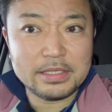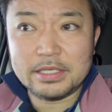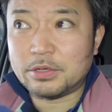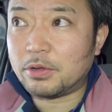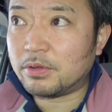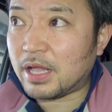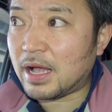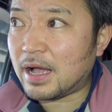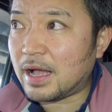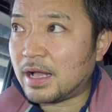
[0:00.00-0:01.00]
いろいろ
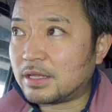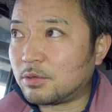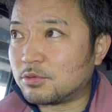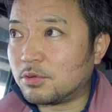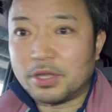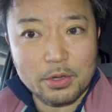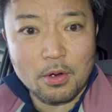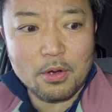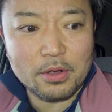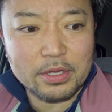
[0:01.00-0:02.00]
な塗装の
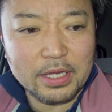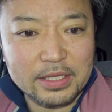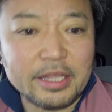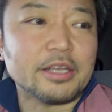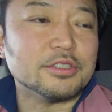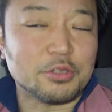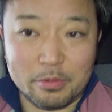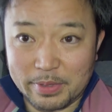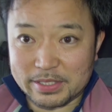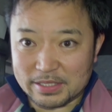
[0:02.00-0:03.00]
色が出てくると
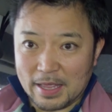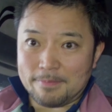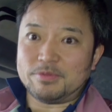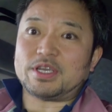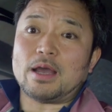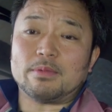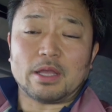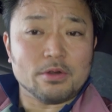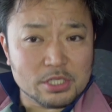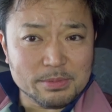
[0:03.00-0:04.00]
思いますんで、次回も
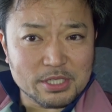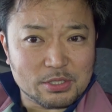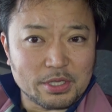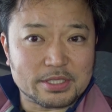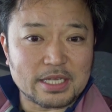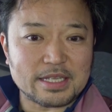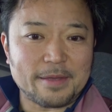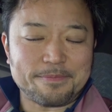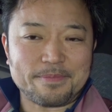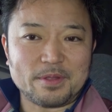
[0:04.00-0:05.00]
楽しみにしておいてください。
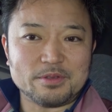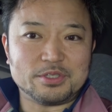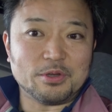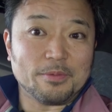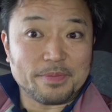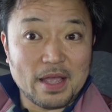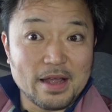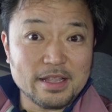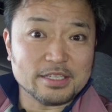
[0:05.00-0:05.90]
ご視聴ありがとうござい